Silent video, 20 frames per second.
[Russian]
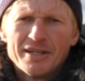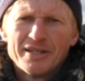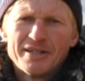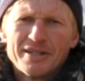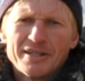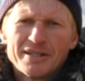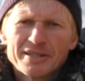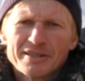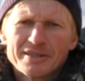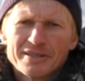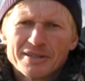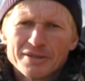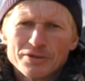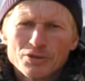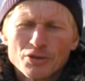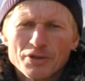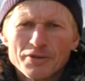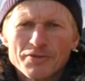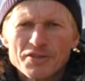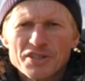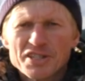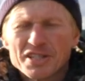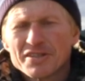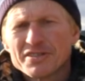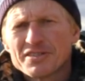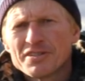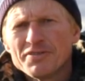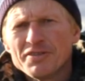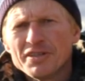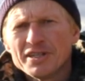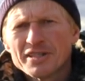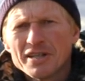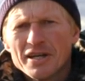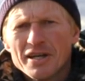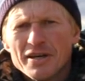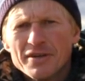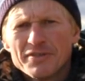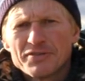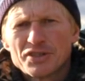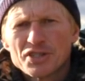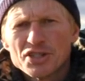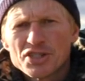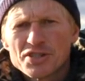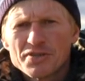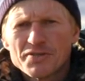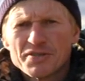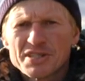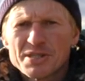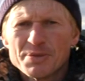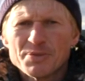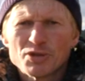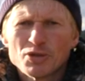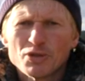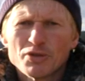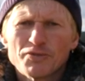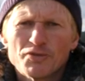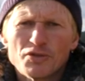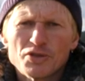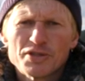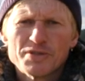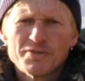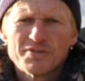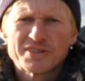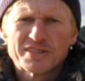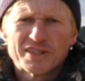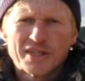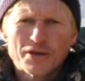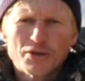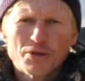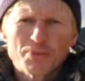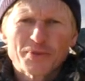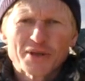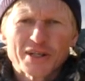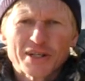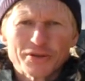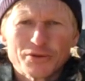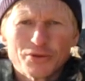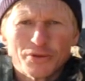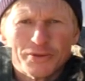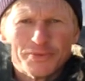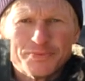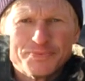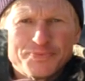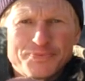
а, который вышел в свет в 1882 году.